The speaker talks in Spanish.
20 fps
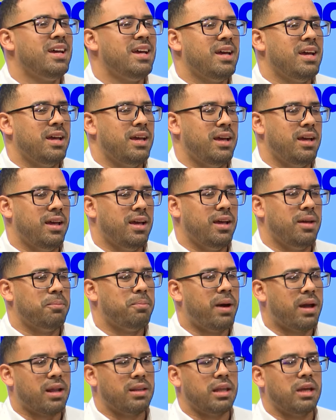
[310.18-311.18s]
eh,
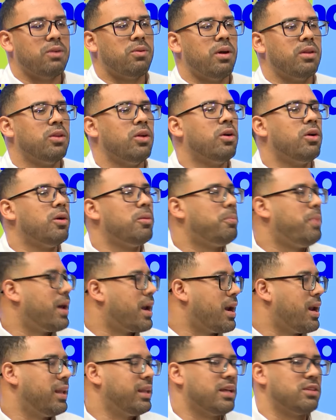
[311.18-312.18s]
para taekwondo,
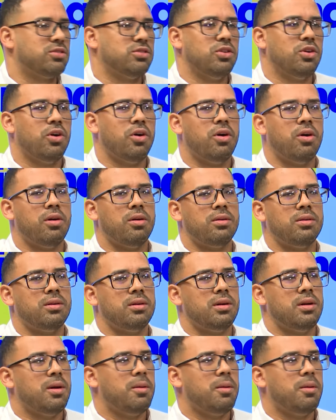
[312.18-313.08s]
para natación,